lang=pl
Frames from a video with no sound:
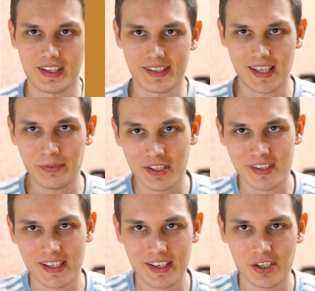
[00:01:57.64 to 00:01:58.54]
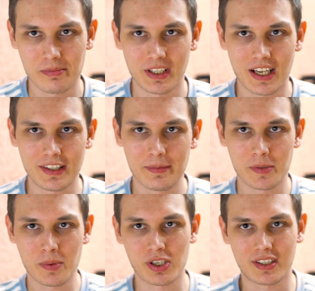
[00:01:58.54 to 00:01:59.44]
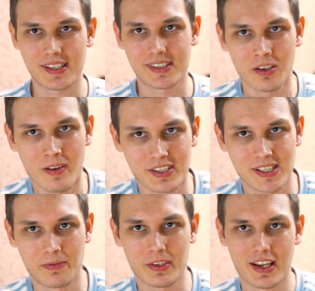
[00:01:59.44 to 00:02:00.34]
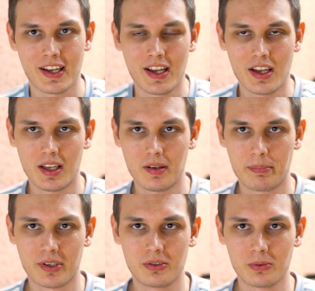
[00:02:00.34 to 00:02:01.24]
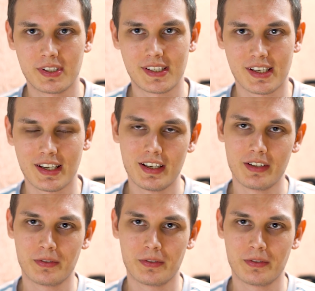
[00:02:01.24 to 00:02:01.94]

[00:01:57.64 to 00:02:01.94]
Zawsze też zależy mi na tym, żeby przetestować swoje e, produkcje.